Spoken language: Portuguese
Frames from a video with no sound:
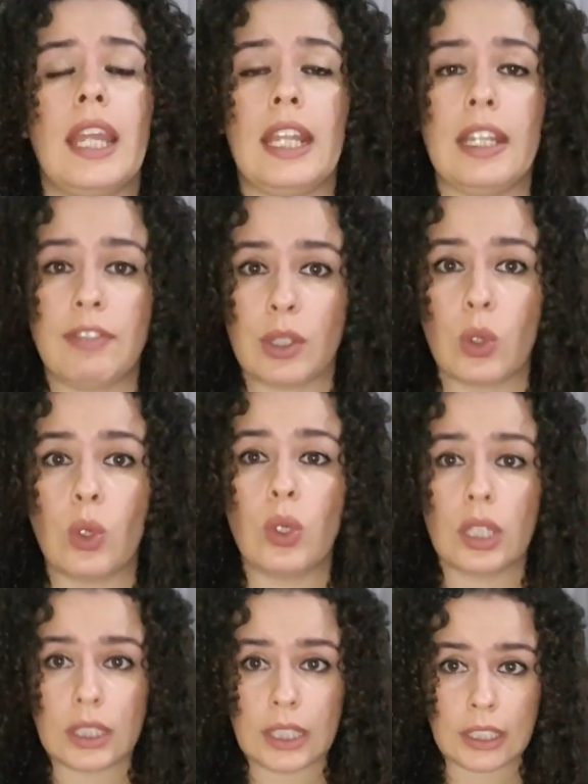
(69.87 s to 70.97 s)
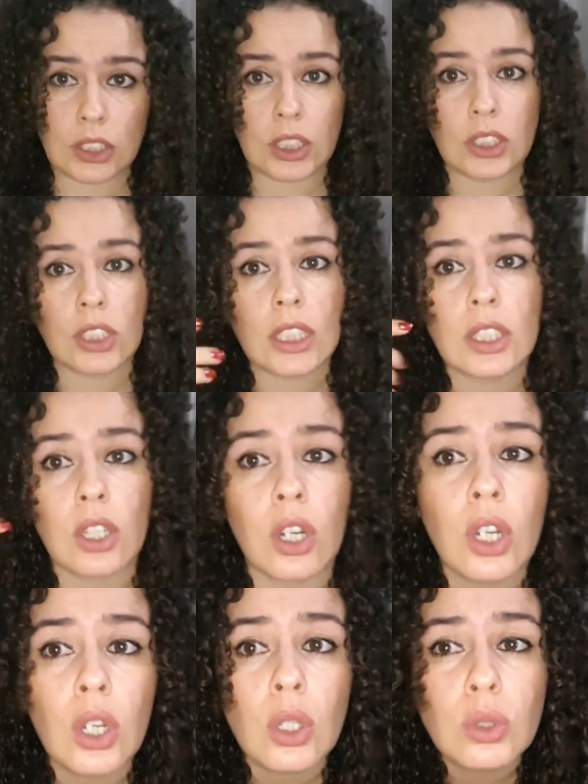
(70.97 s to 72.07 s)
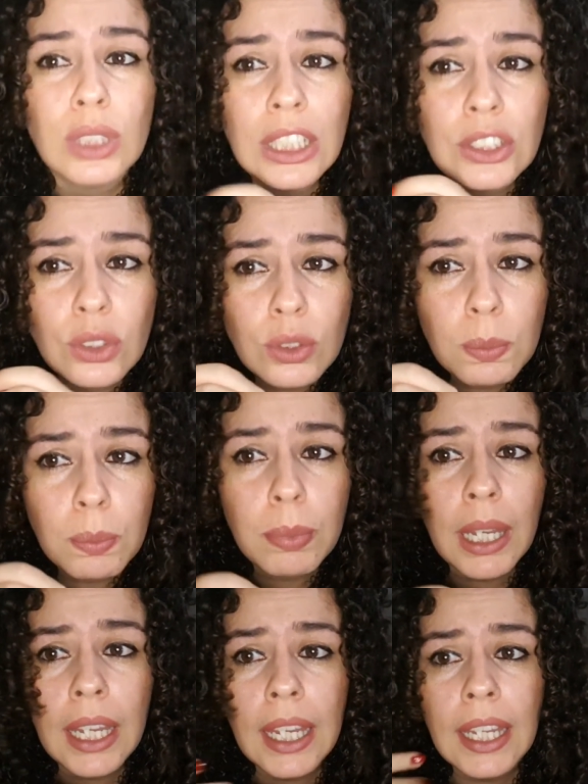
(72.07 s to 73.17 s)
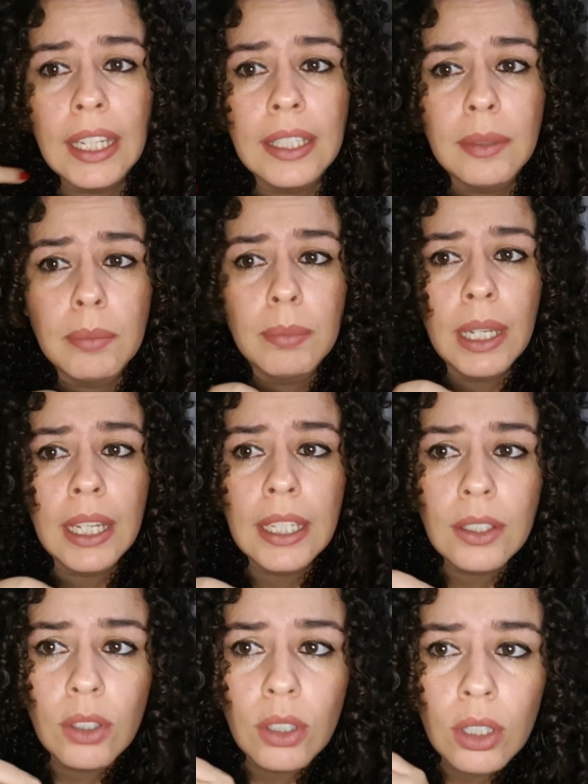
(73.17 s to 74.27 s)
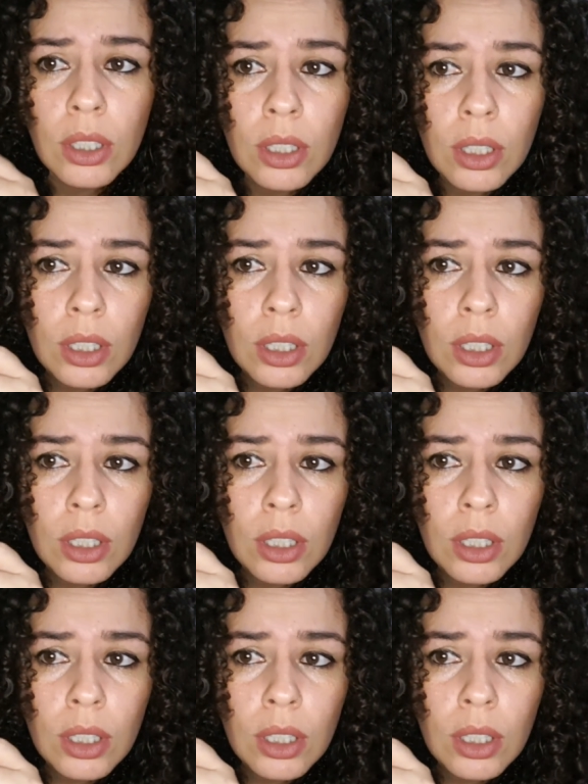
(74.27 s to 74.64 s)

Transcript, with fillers: Ele ficou desse jeitinho aqui, ó. Os cachinhos bem, bem, ó.